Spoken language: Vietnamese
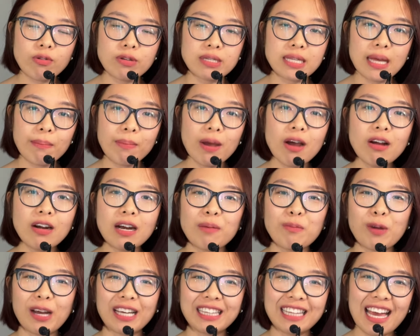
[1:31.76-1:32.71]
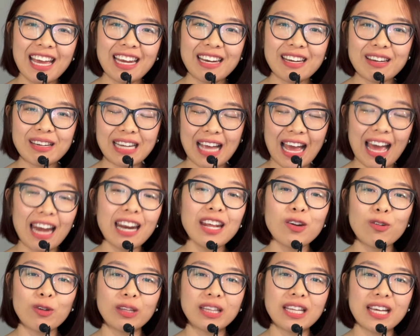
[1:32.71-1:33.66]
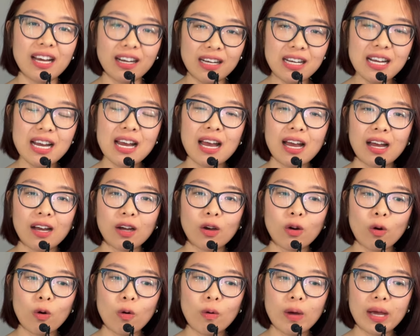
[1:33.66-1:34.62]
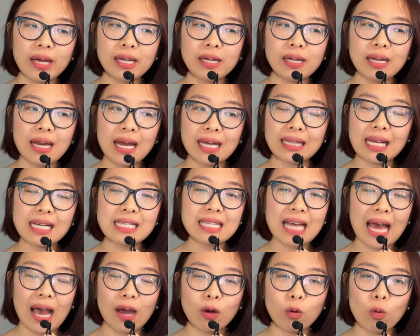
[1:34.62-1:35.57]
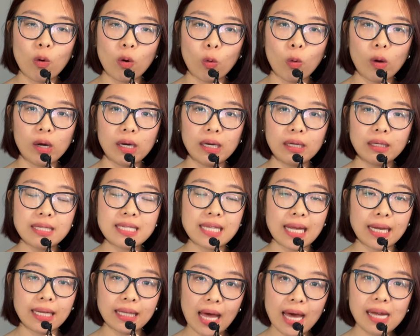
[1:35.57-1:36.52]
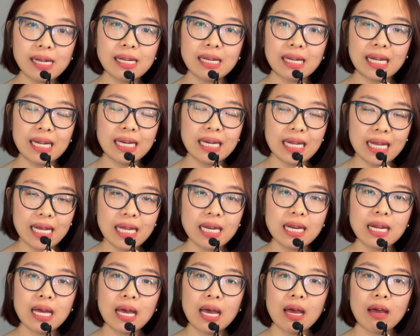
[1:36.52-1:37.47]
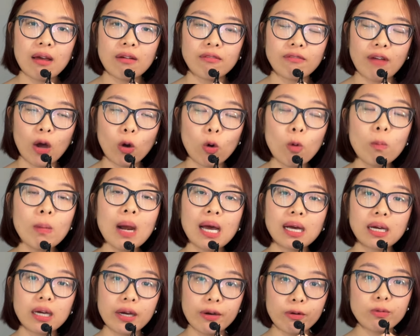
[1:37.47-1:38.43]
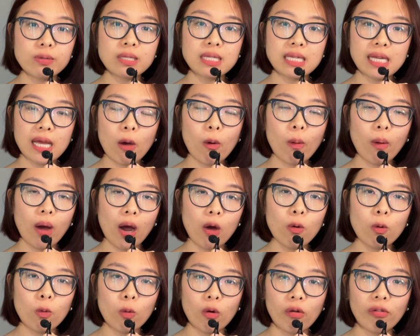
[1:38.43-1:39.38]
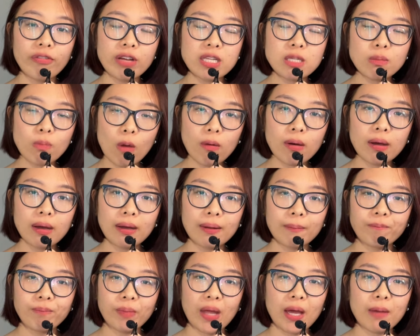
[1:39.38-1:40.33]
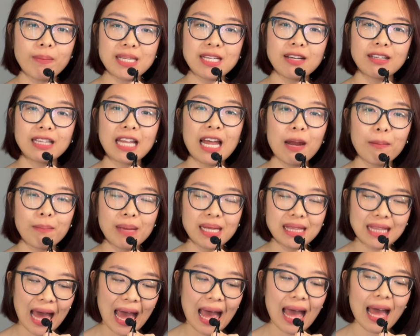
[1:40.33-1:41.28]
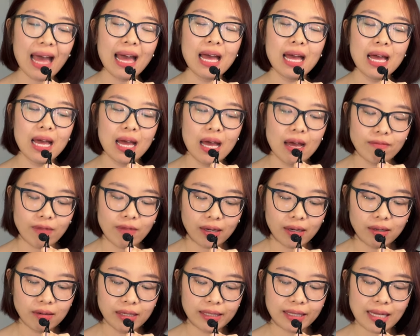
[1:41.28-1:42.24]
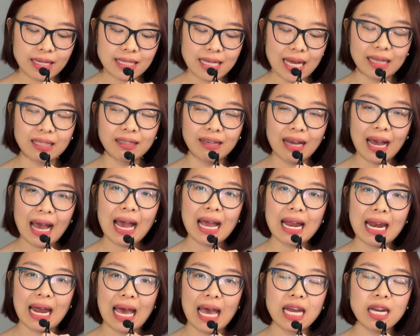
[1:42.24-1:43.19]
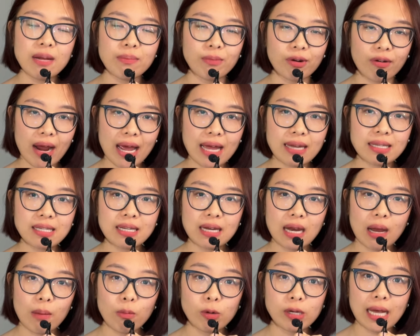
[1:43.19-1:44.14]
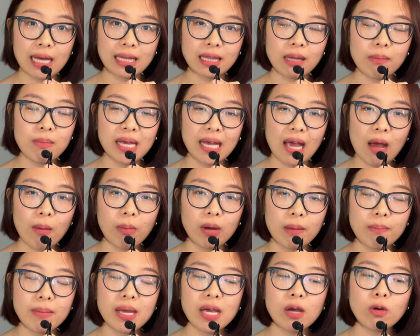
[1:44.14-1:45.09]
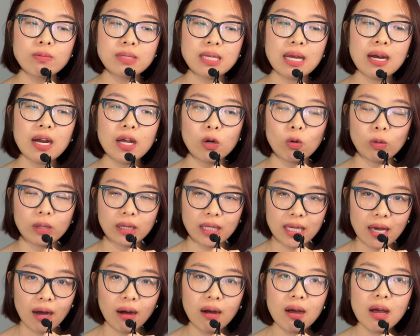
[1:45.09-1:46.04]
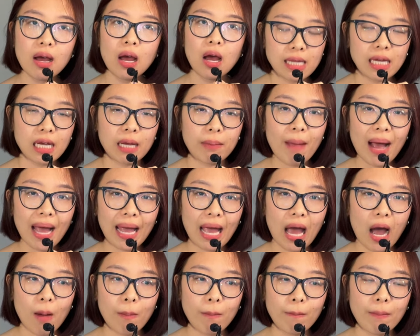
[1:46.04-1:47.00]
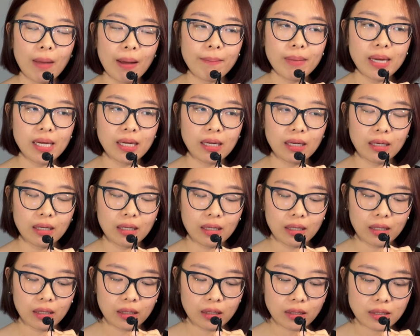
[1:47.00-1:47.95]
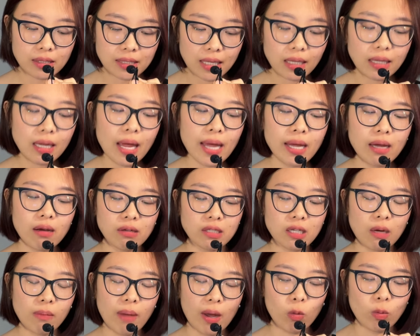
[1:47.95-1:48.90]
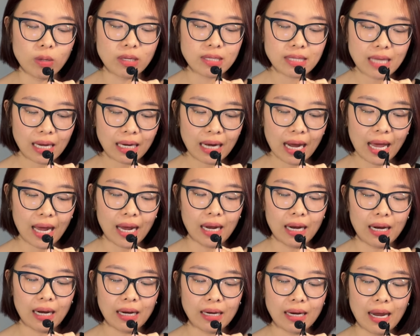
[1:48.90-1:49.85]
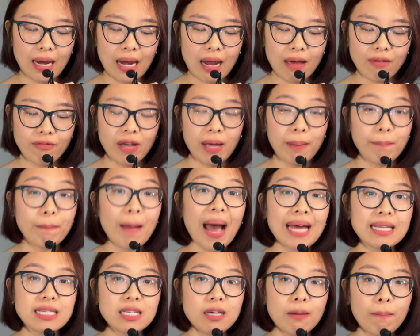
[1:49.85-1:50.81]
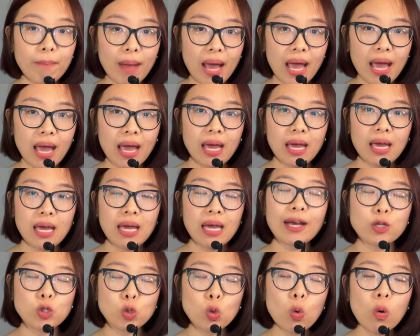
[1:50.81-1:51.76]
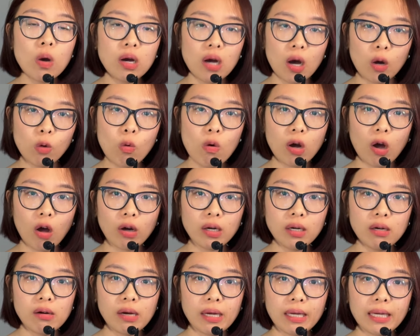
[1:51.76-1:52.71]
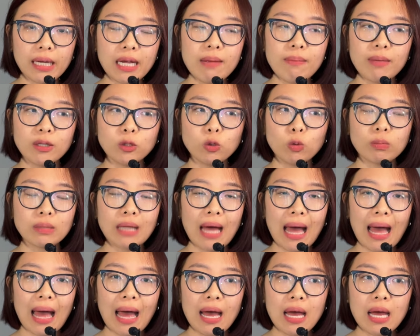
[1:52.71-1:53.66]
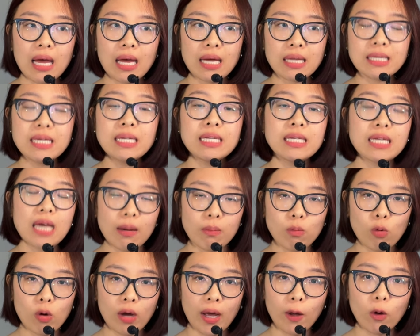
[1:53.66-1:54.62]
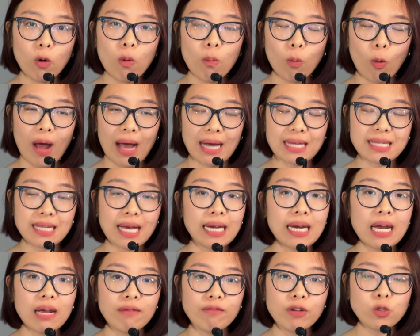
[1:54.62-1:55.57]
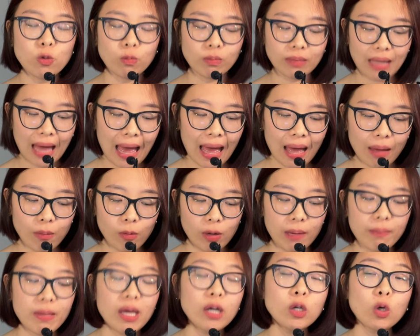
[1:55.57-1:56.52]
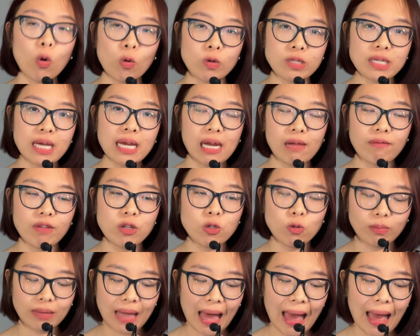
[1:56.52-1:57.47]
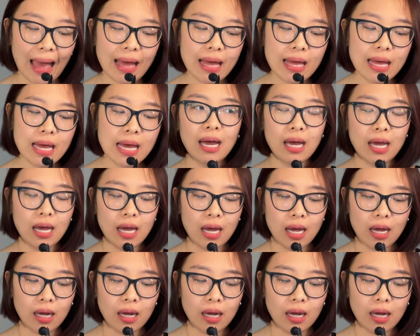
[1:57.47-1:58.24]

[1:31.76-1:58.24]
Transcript: Sheryl Sandberg là một cái tên khá là nổi tiếng. Cô ấy là tác giả của cuốn Dấn Thân, Lean In và cũng là cựu CEO của Facebook, hay bây giờ tên là Meta. Và người tác giả thứ hai là Adam Grant, là một nhà tâm lý học người Mỹ cũng rất là nổi tiếng. Thì cái bài học mà mình rất thích ở trong cái cuốn sách này đấy là về 3 chữ P, 3 cái xu hướng của con người khi mà chúng ta nhìn nhận một cái khủng hoảng xảy đến với chúng ta, một cái biến cố xảy đến với chúng ta.